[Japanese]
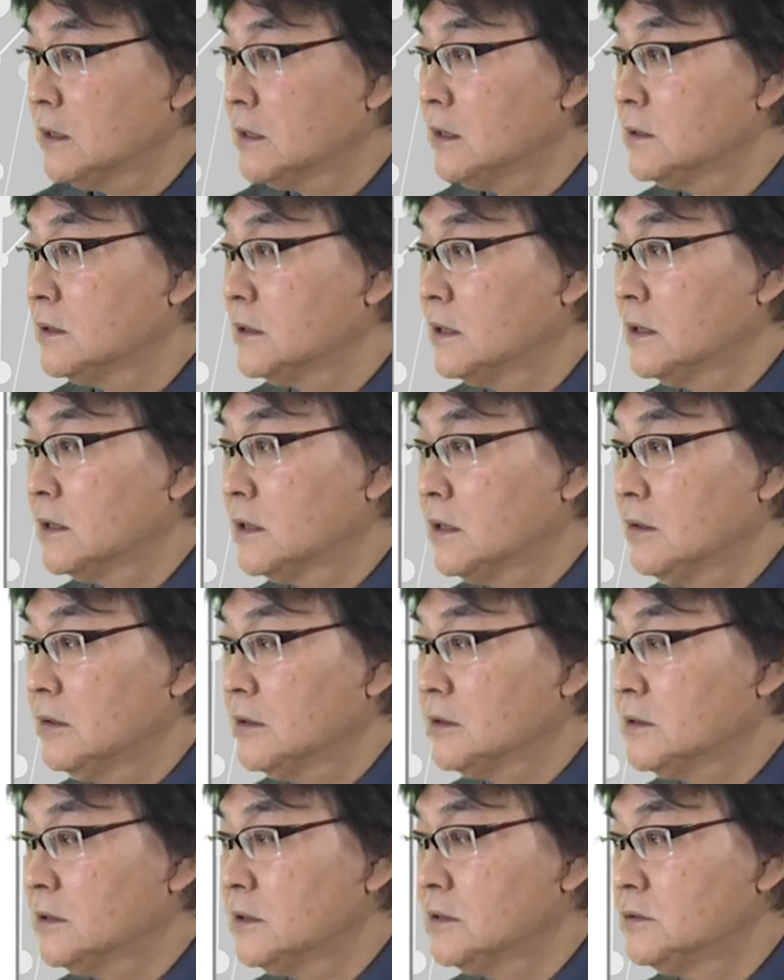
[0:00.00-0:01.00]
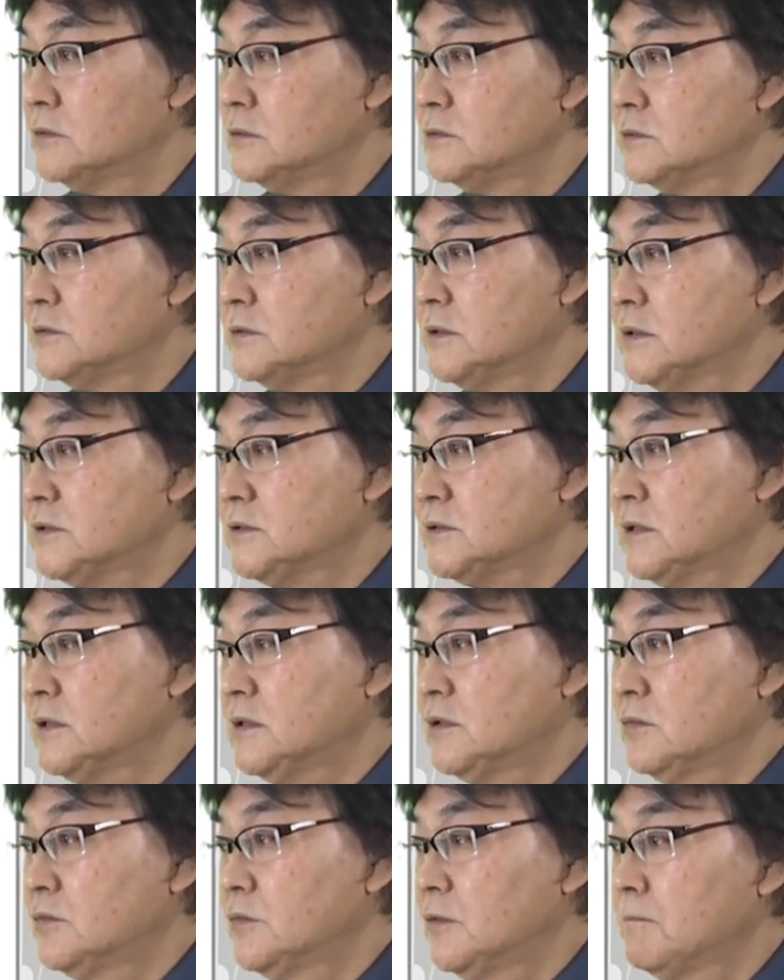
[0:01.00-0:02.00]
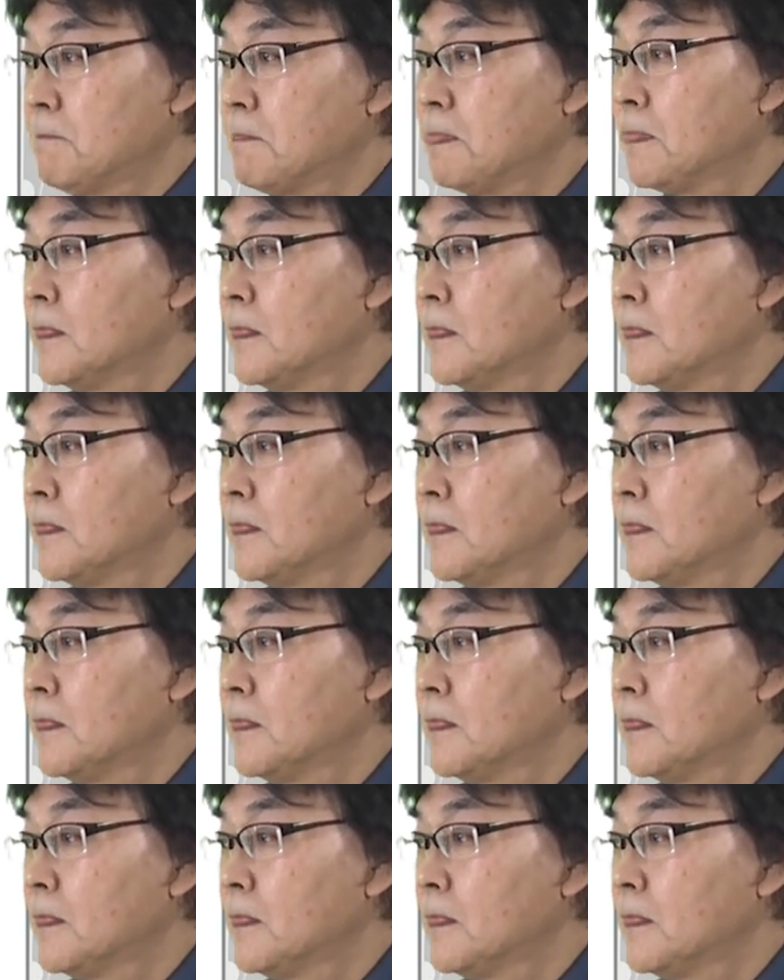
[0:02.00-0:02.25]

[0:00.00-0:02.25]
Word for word: え方が変わってくるんですけれども